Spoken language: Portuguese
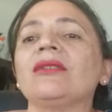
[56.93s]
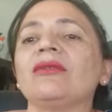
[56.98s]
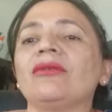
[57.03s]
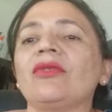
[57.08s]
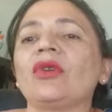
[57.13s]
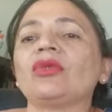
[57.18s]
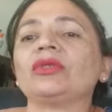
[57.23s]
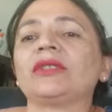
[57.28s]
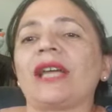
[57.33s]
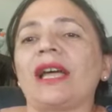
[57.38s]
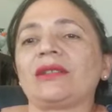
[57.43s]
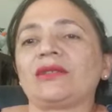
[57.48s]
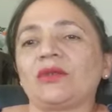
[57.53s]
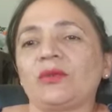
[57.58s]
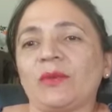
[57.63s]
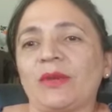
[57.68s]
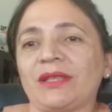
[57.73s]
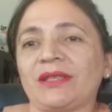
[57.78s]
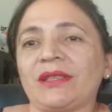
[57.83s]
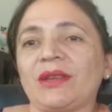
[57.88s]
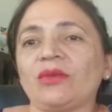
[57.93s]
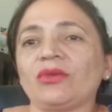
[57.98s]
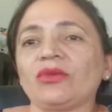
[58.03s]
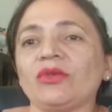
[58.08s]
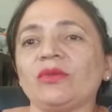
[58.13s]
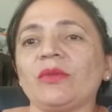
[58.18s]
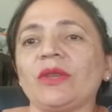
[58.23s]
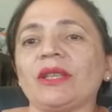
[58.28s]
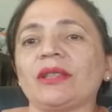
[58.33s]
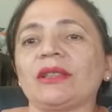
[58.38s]
voltados para a
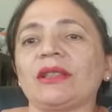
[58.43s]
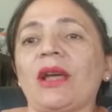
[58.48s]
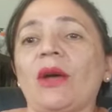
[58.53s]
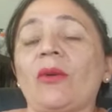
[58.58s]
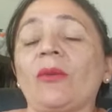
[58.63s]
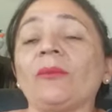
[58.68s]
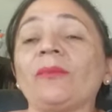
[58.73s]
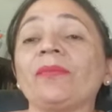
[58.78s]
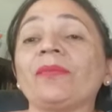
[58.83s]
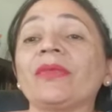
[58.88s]
saúde mental.